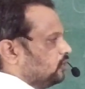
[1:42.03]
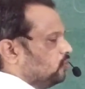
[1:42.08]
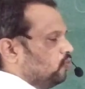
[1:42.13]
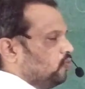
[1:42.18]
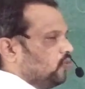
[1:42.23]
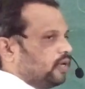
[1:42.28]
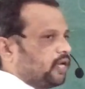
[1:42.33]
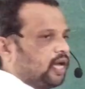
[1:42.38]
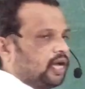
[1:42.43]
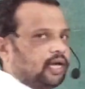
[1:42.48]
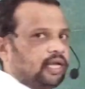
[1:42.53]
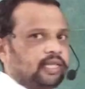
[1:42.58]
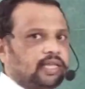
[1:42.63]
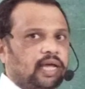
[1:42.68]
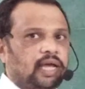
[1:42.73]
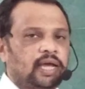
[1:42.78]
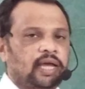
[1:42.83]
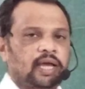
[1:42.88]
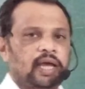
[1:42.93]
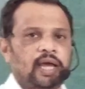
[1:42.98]
तो वो क्या करता
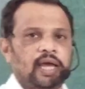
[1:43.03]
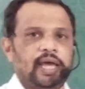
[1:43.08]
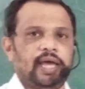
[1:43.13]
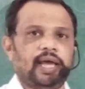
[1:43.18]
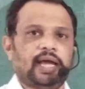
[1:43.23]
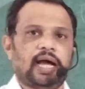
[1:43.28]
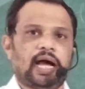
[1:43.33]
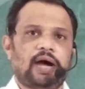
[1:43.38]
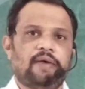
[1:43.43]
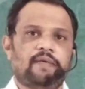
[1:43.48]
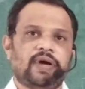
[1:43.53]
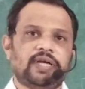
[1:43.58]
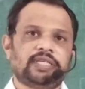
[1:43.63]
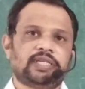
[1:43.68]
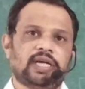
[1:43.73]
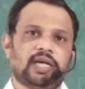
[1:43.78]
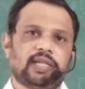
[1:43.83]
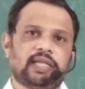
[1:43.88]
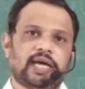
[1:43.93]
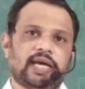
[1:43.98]
है एक आवाज़
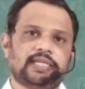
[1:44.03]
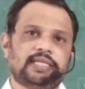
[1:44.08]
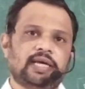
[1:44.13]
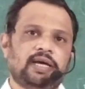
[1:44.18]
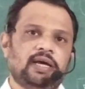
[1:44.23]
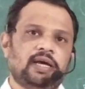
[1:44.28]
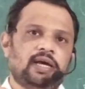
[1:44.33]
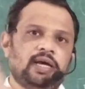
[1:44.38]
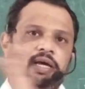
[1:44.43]
करता है ऐसा